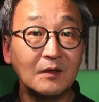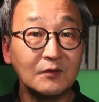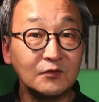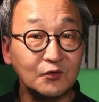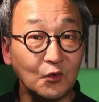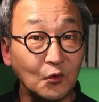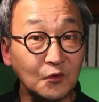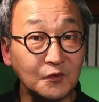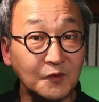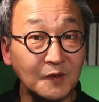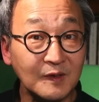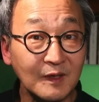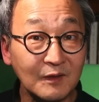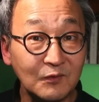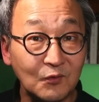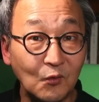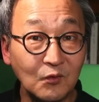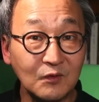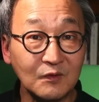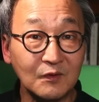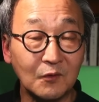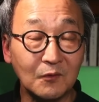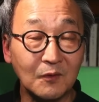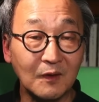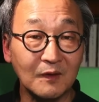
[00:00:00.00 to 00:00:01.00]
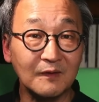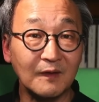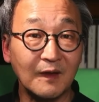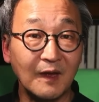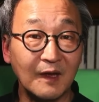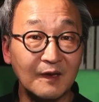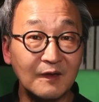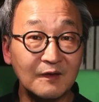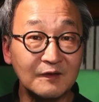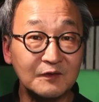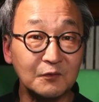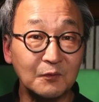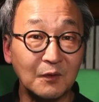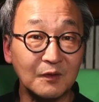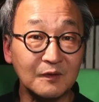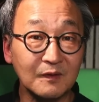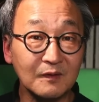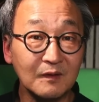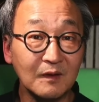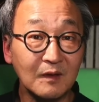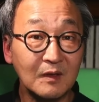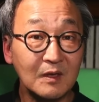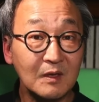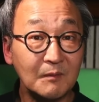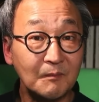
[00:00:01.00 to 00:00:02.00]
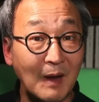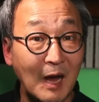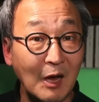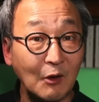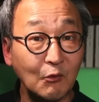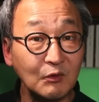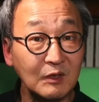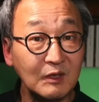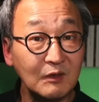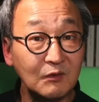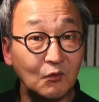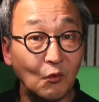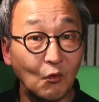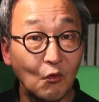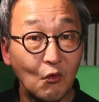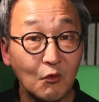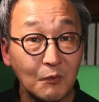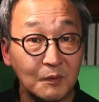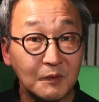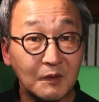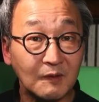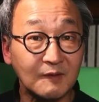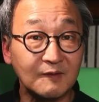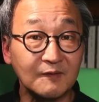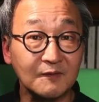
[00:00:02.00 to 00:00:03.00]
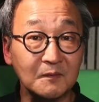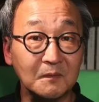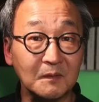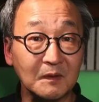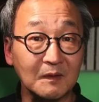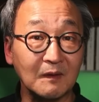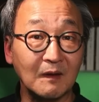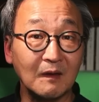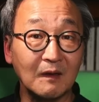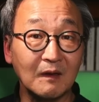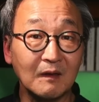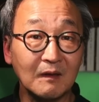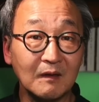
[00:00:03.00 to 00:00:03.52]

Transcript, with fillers: 조선의 동력원, 에너지원은 바로 이 노비였습니다.